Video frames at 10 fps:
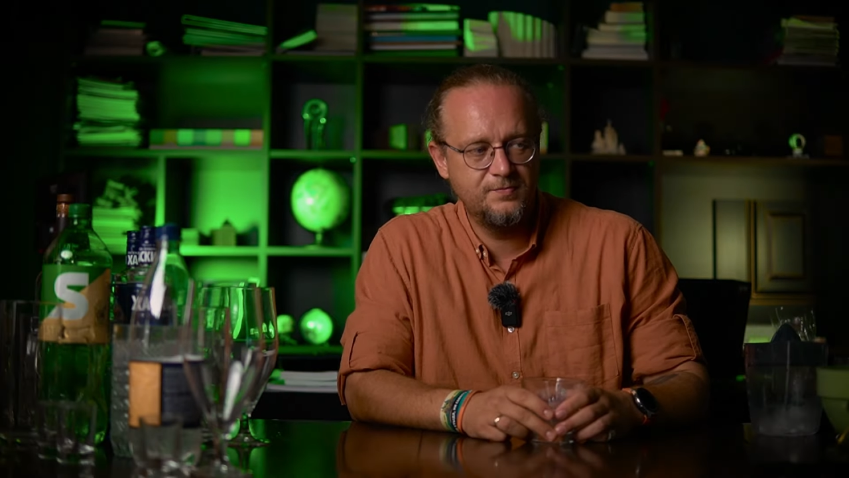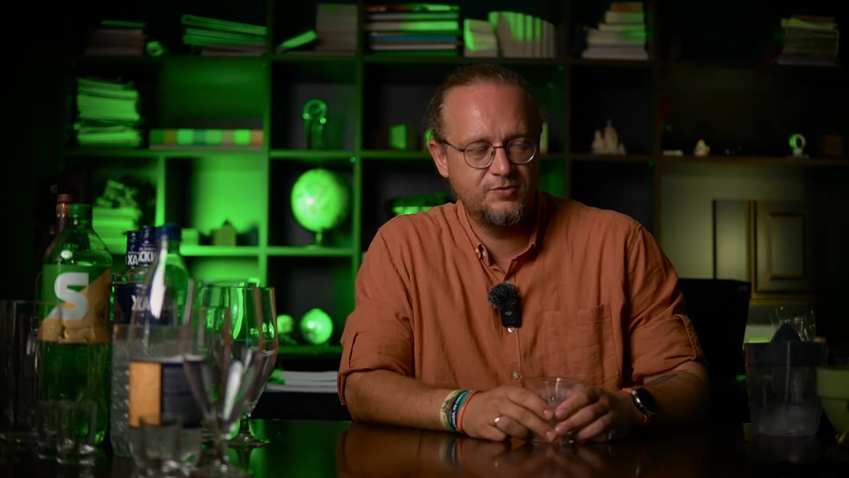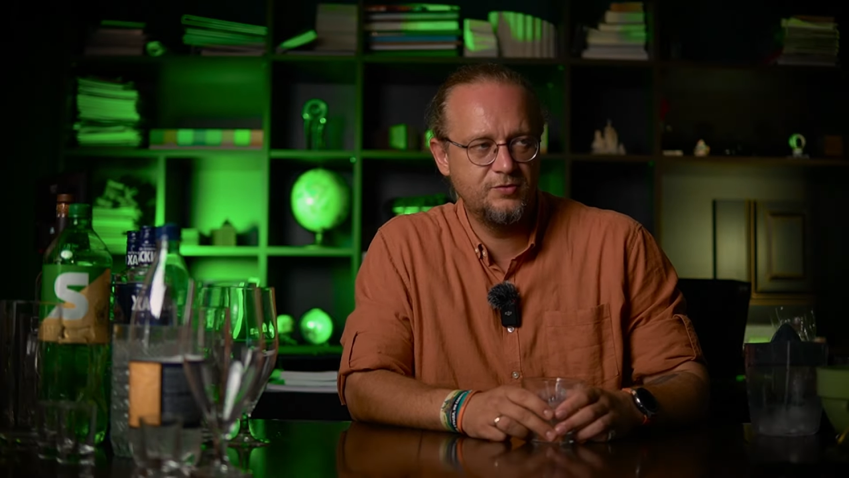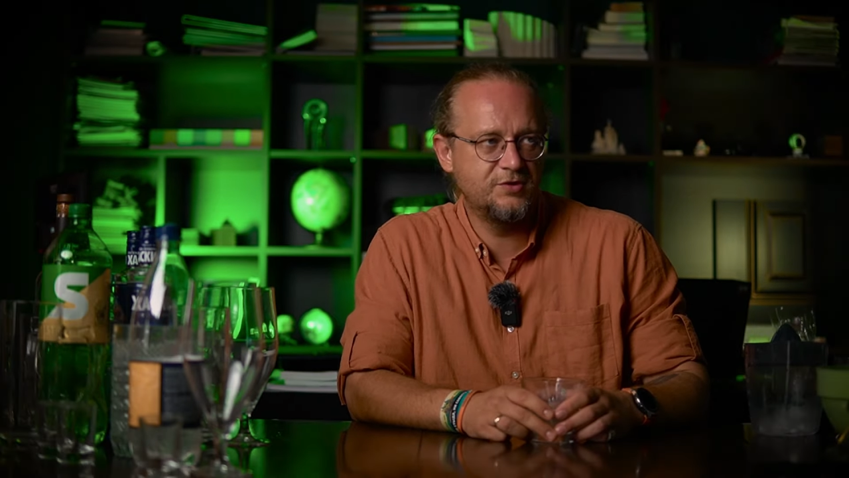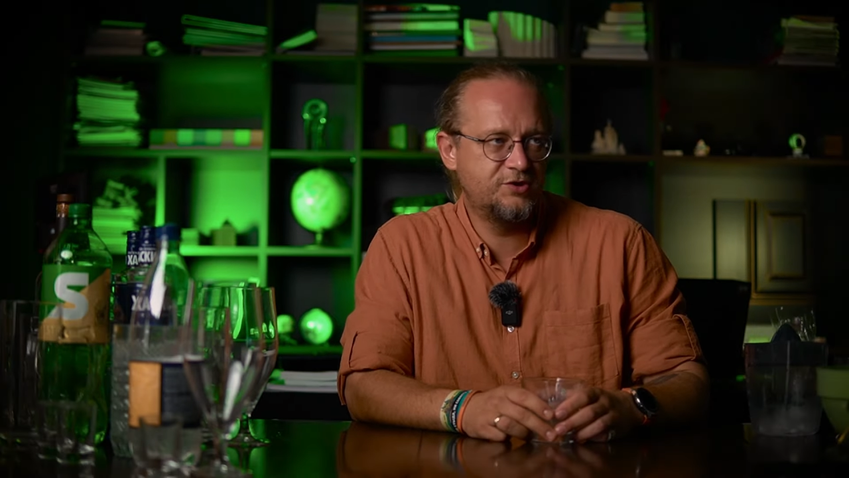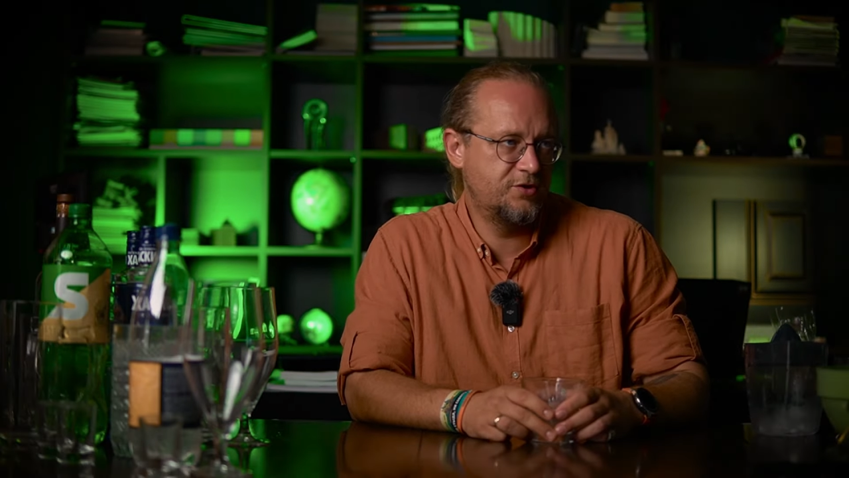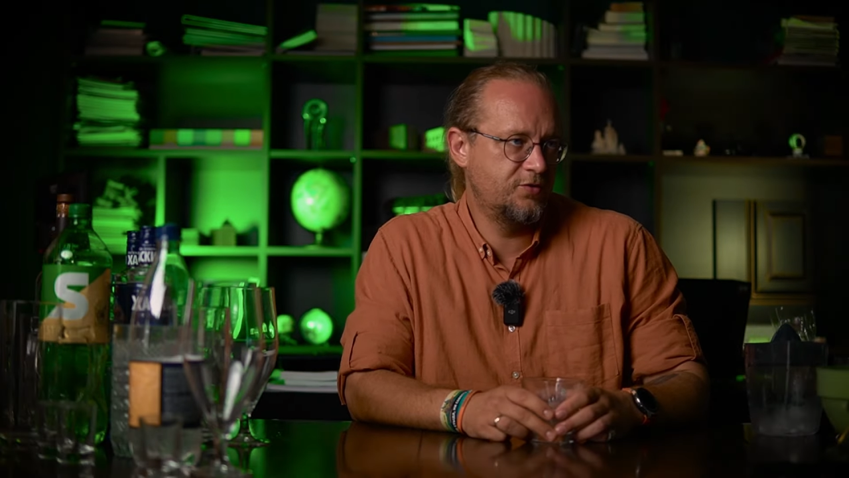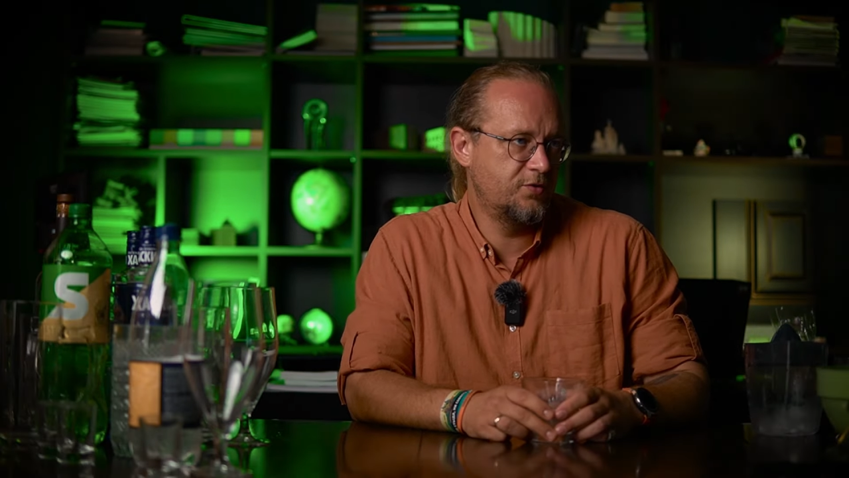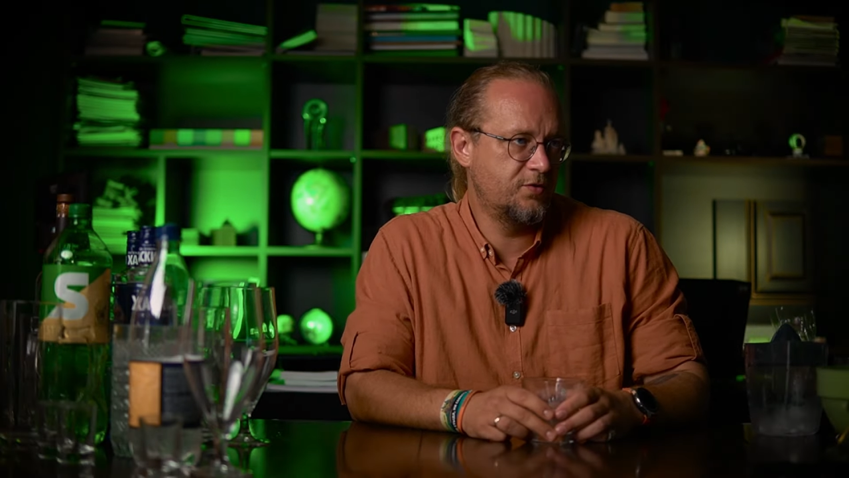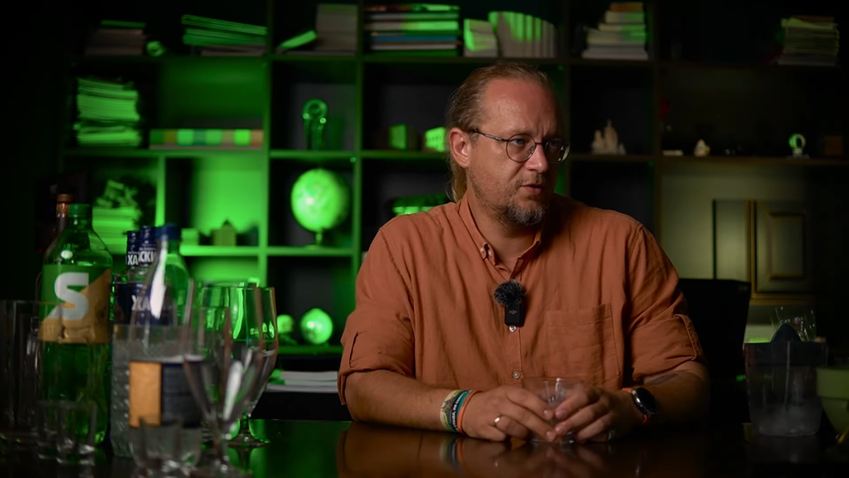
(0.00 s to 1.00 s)
Почему нас
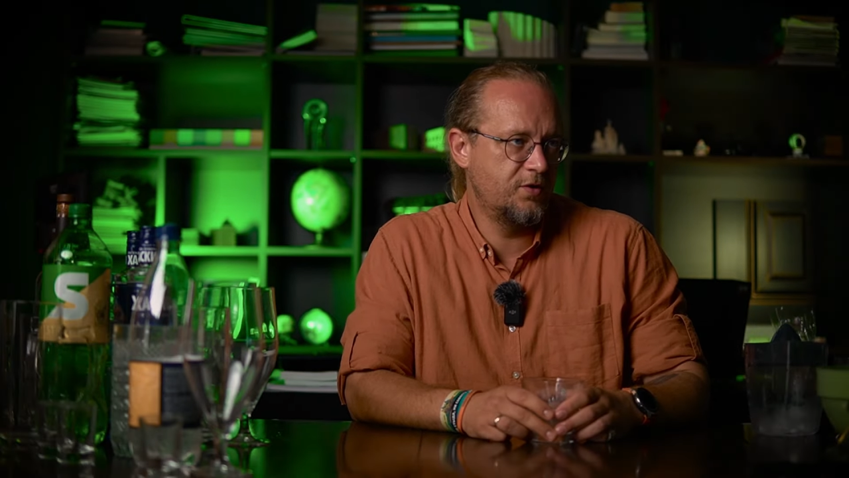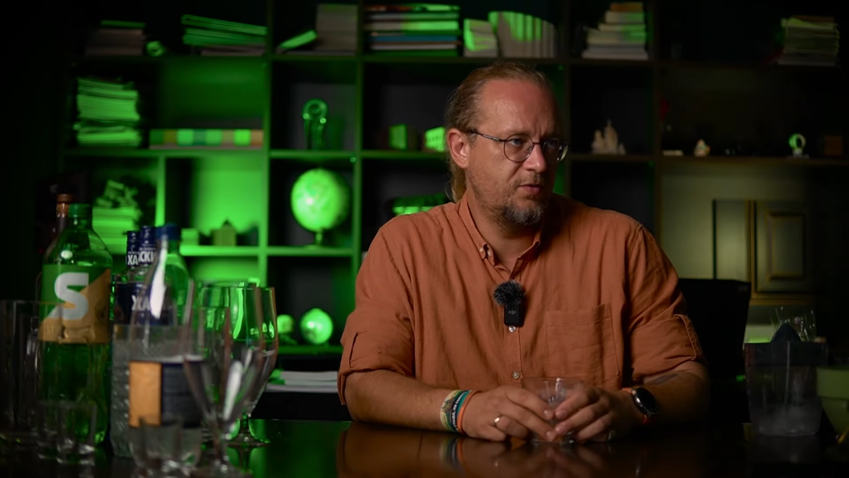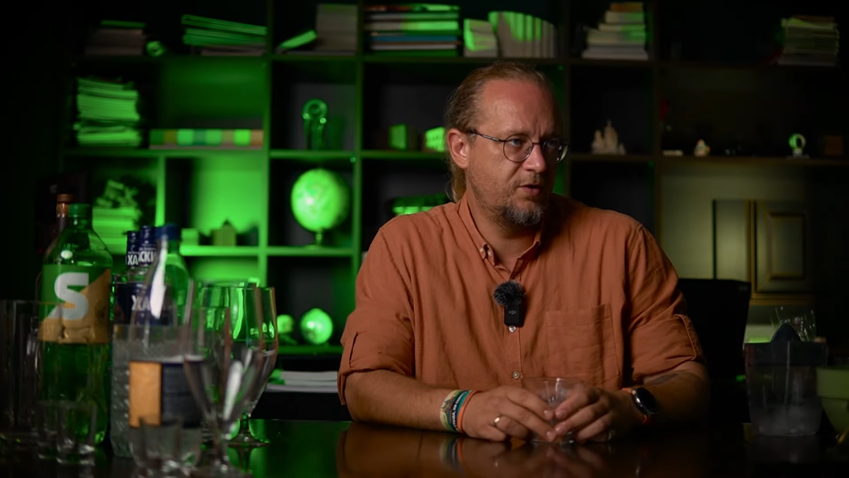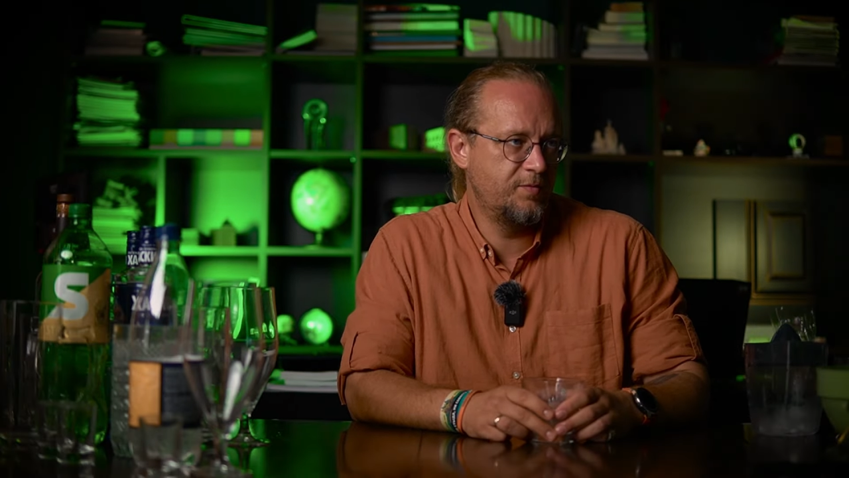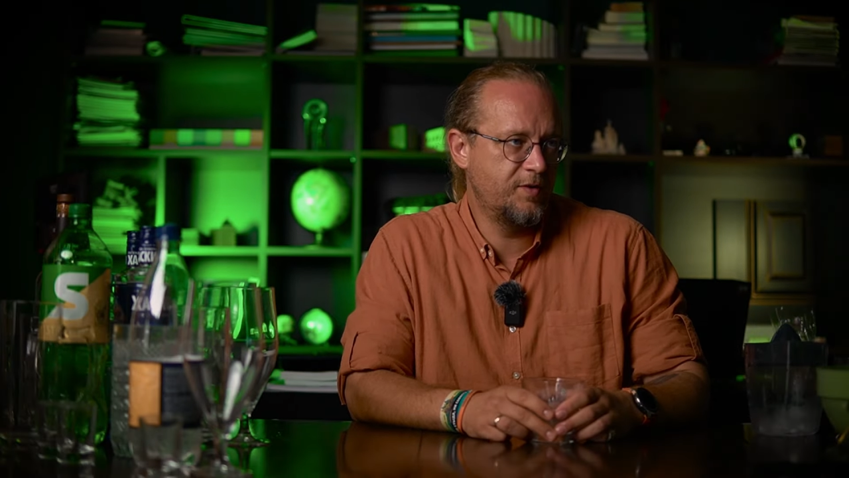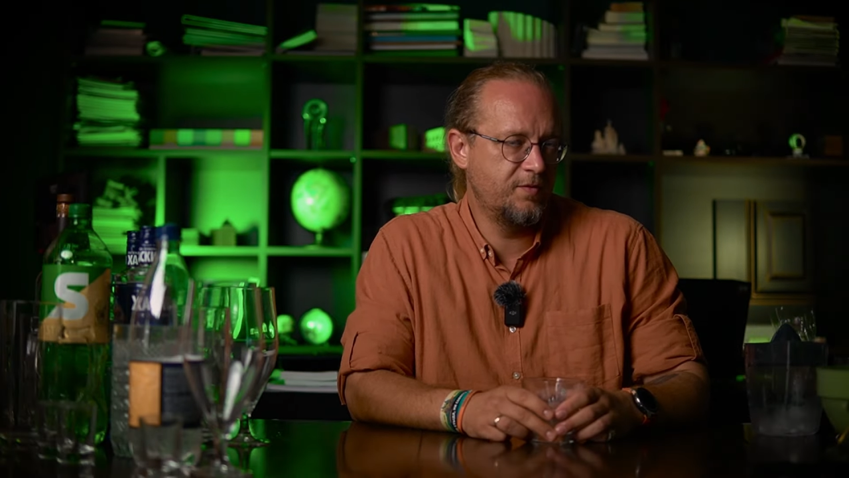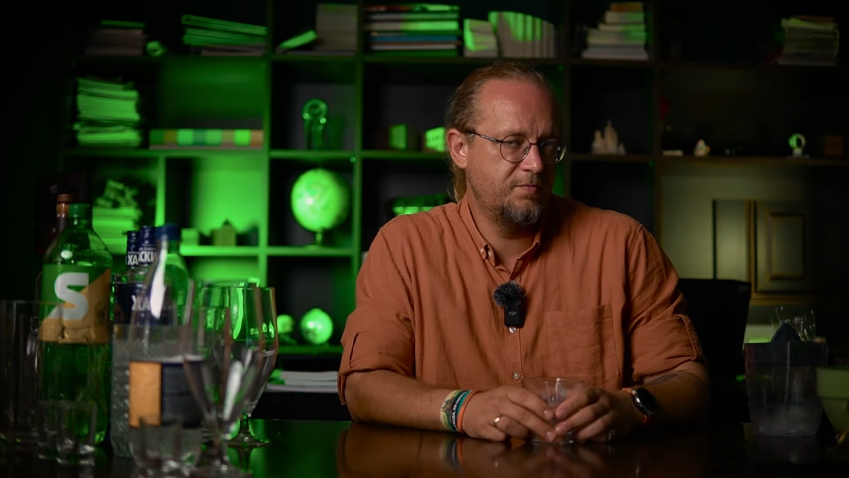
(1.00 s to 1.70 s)
считают только алкогольными?